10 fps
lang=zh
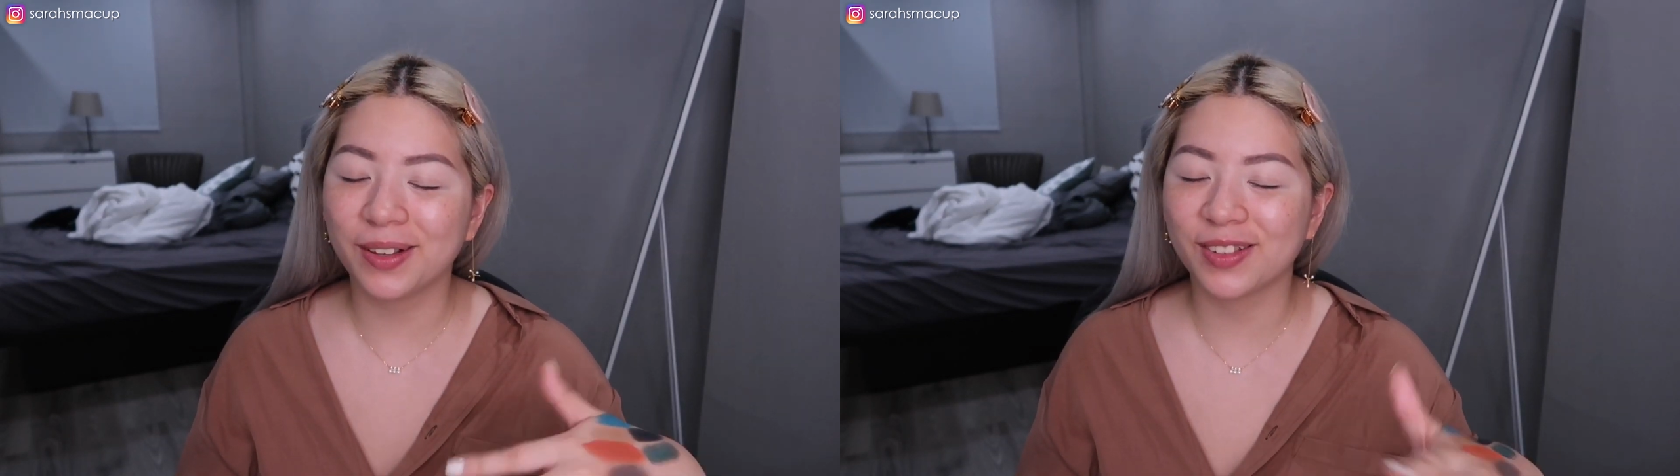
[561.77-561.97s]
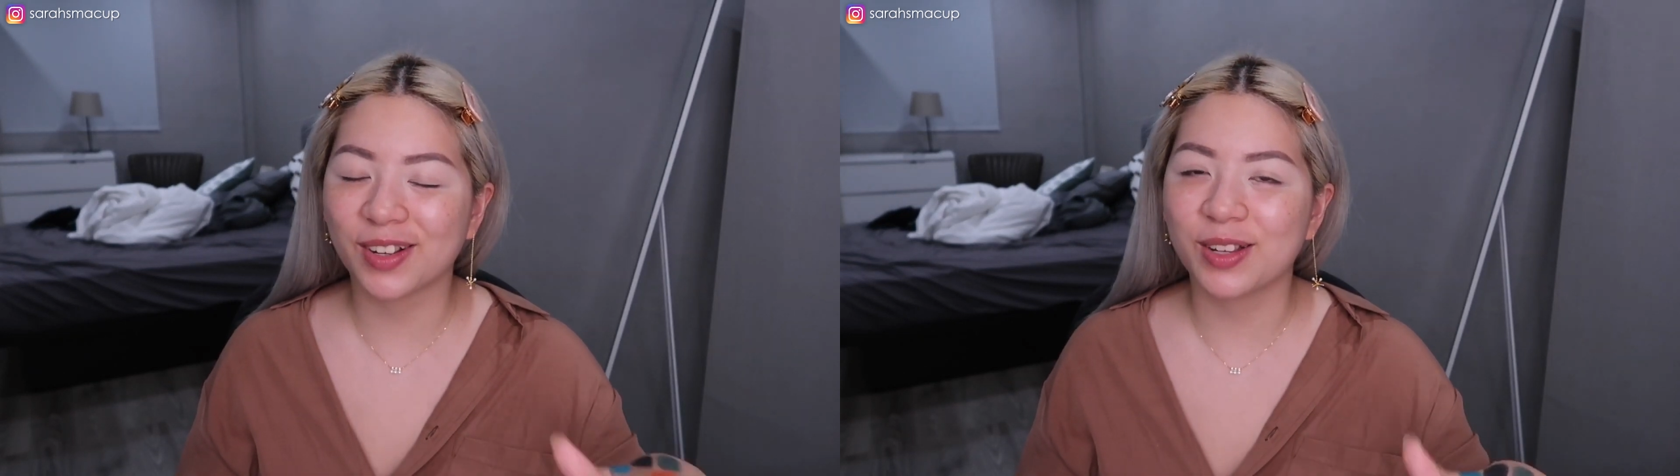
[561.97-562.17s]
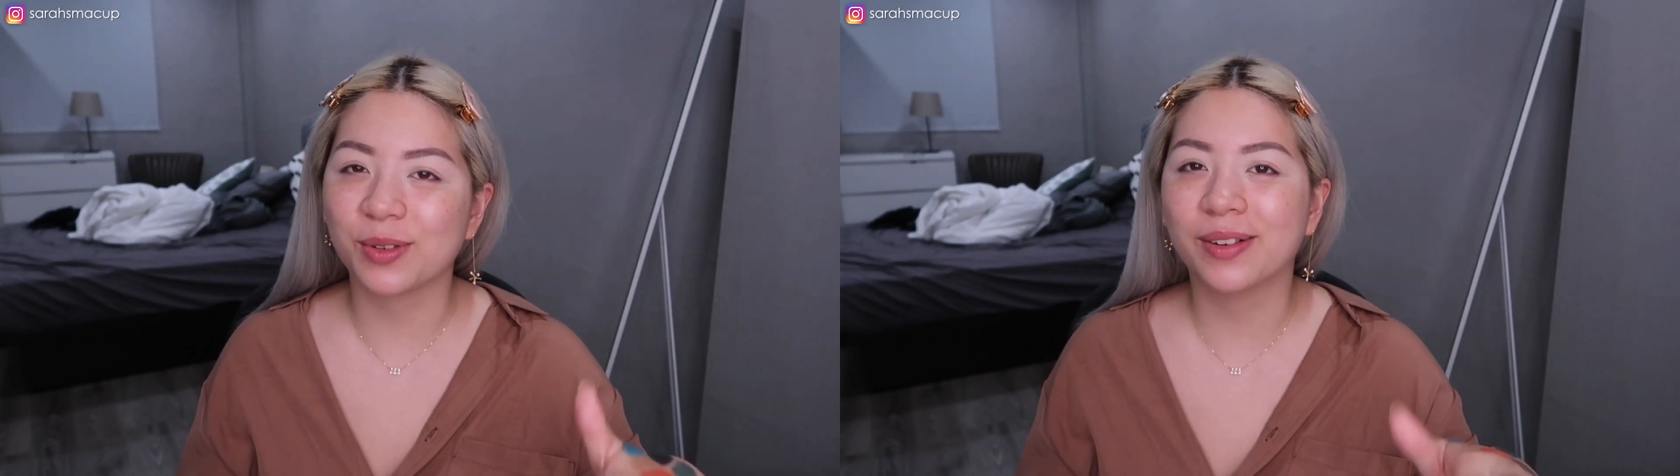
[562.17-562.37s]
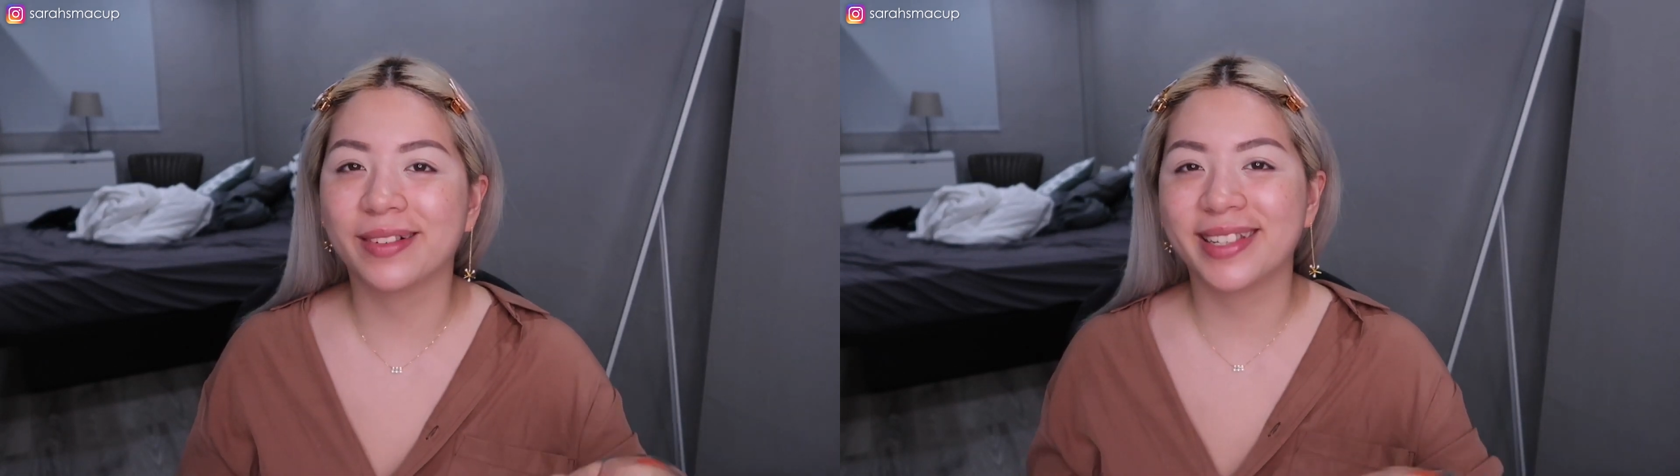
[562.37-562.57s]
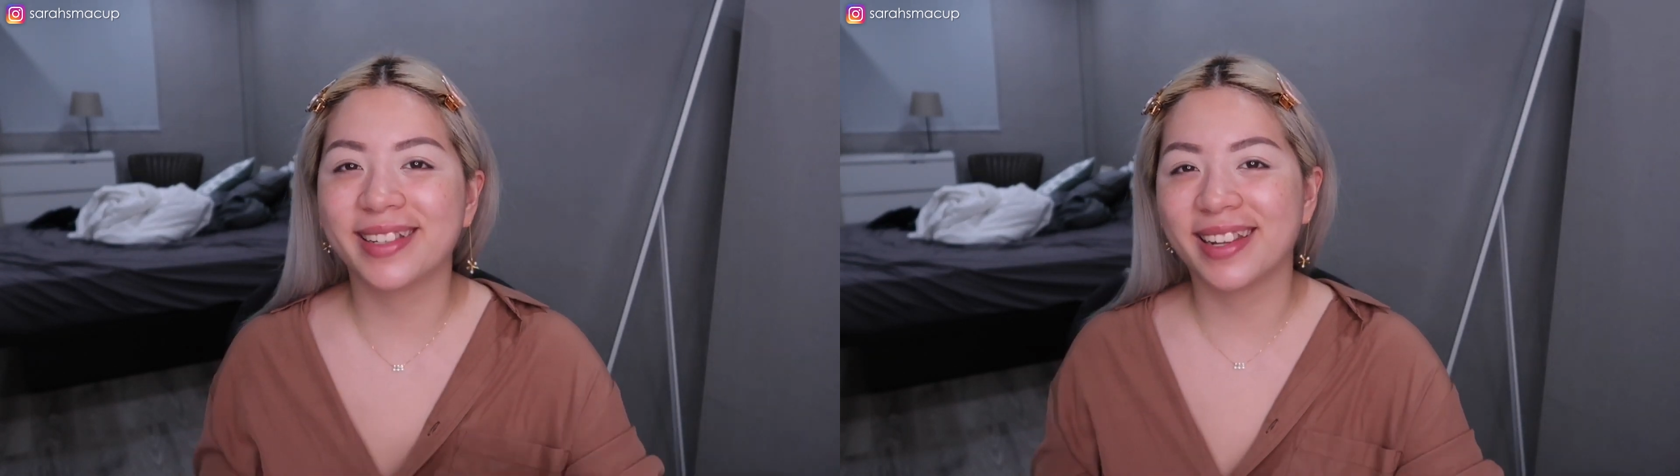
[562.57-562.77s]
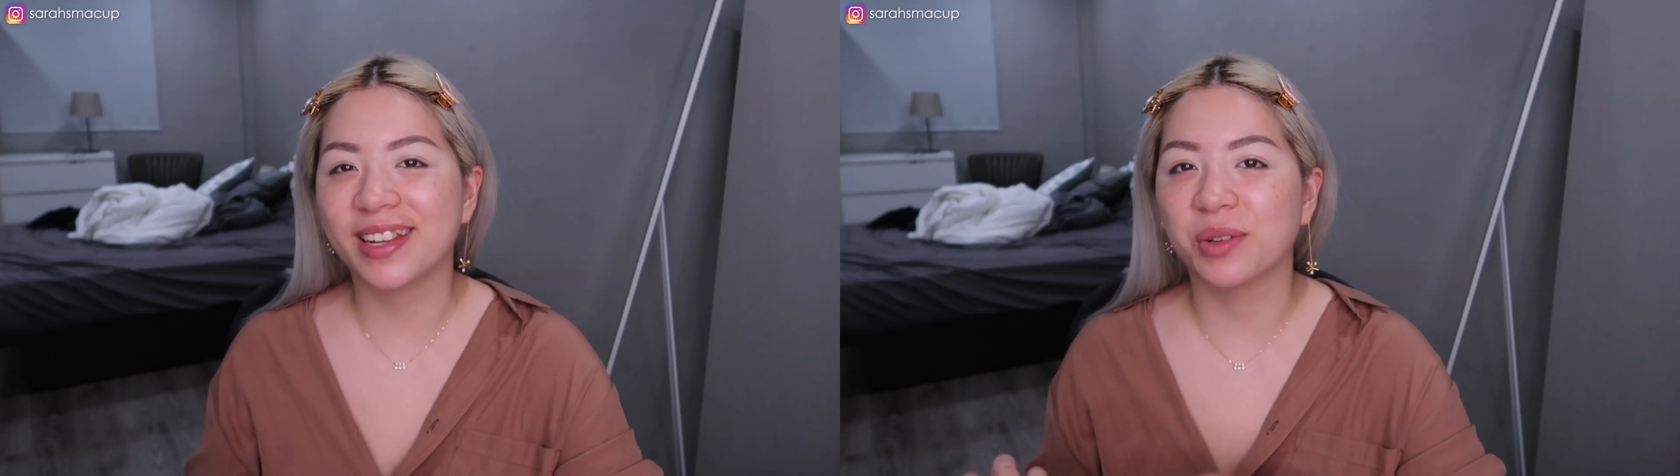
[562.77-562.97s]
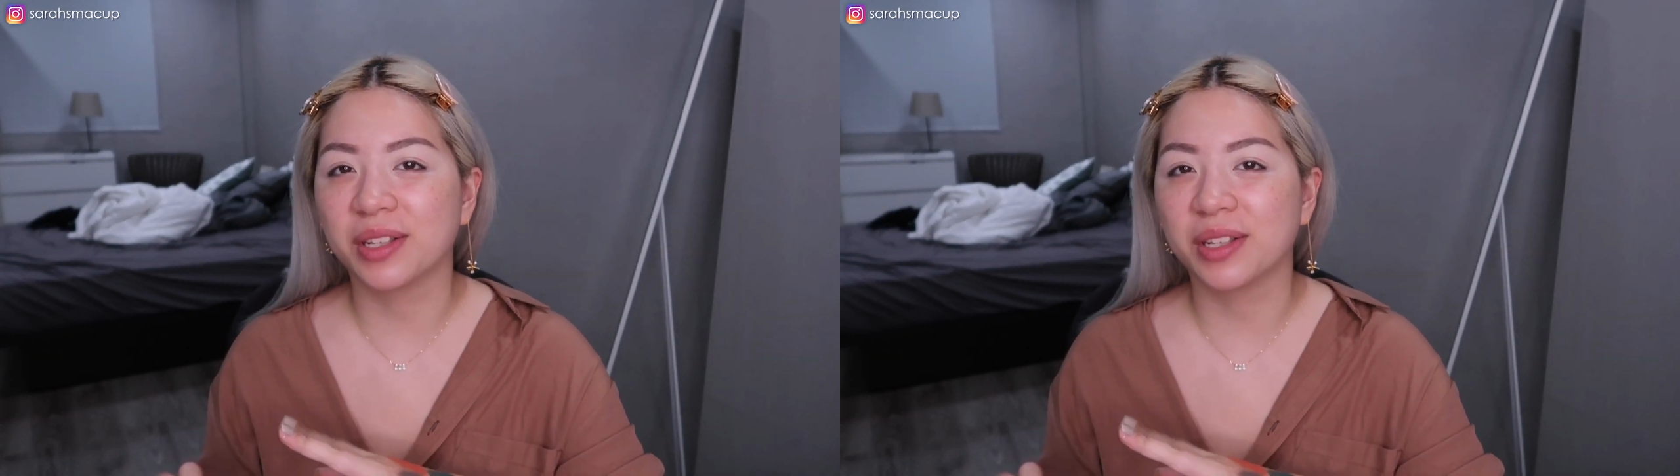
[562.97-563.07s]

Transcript: 你就可以说我今天也有